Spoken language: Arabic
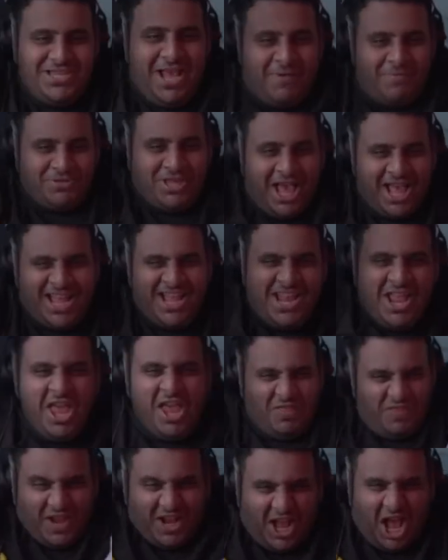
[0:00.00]
يا مسهل
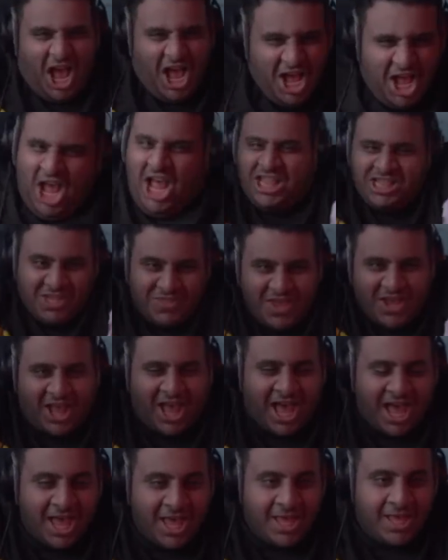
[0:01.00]
ثقة عندي
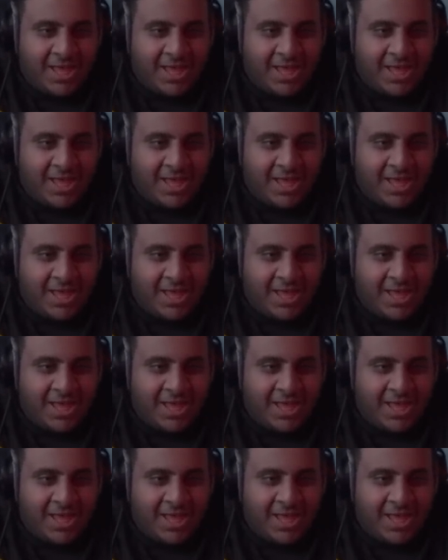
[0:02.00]
ثقة